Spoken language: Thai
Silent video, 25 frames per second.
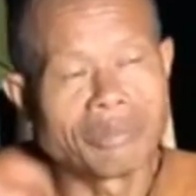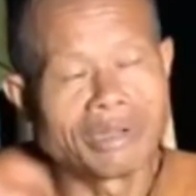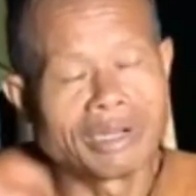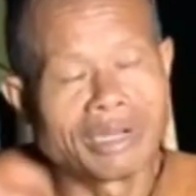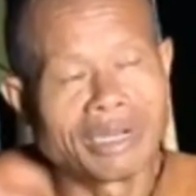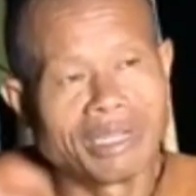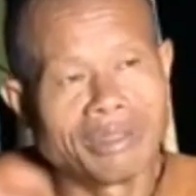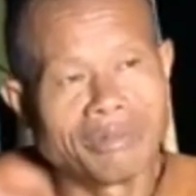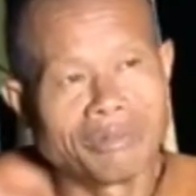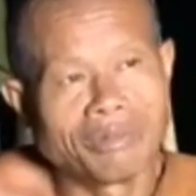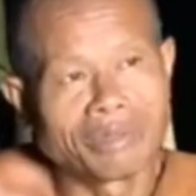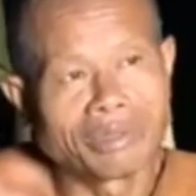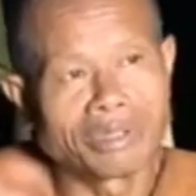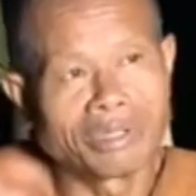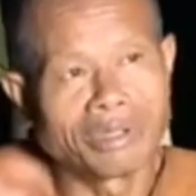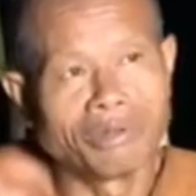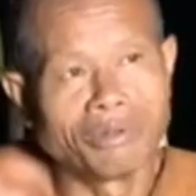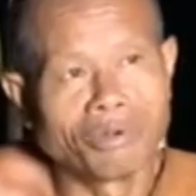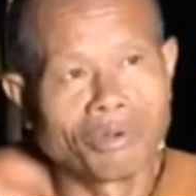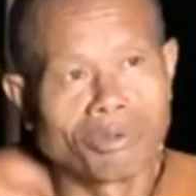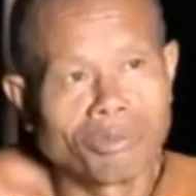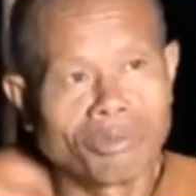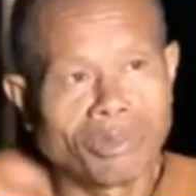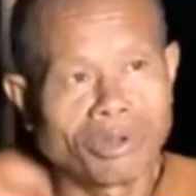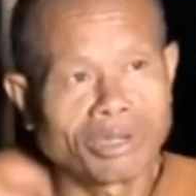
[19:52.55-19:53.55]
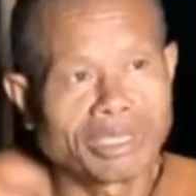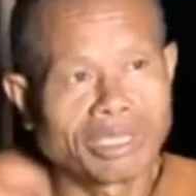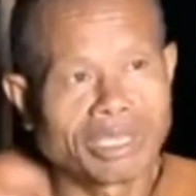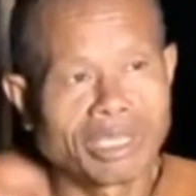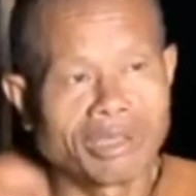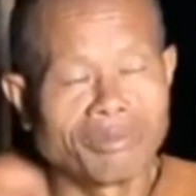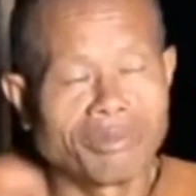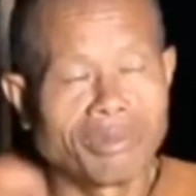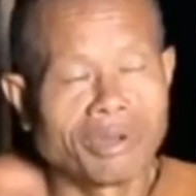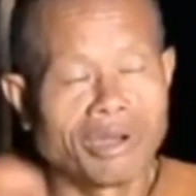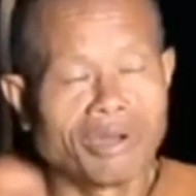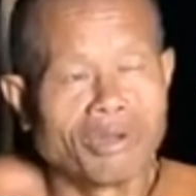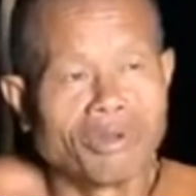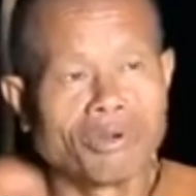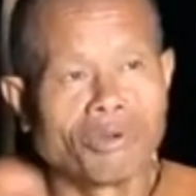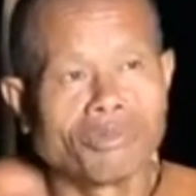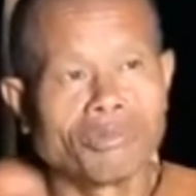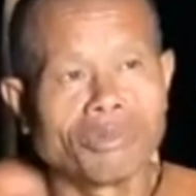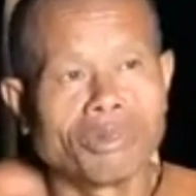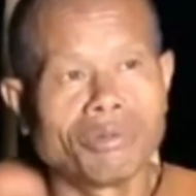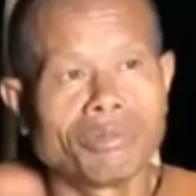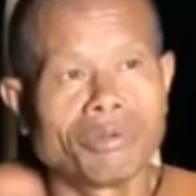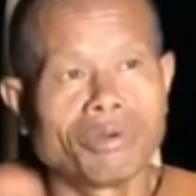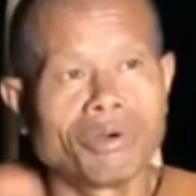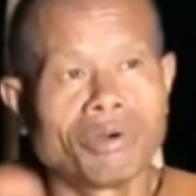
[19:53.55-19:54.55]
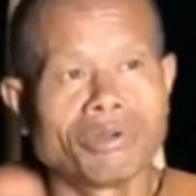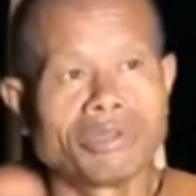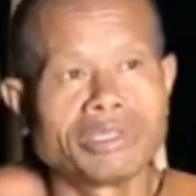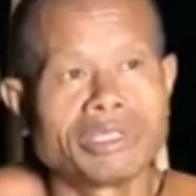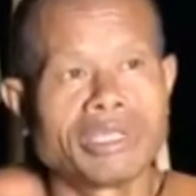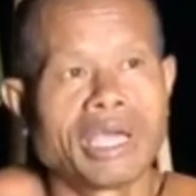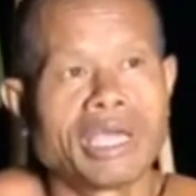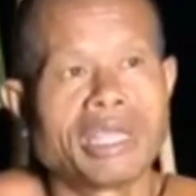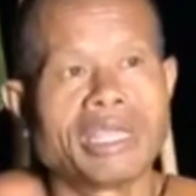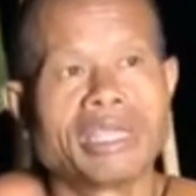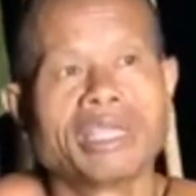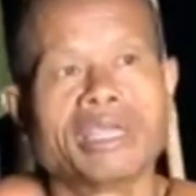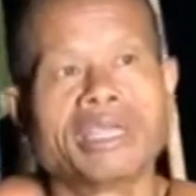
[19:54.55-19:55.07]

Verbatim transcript: ทำอะไรมันสนุกหมดทำมันหลงมันพอ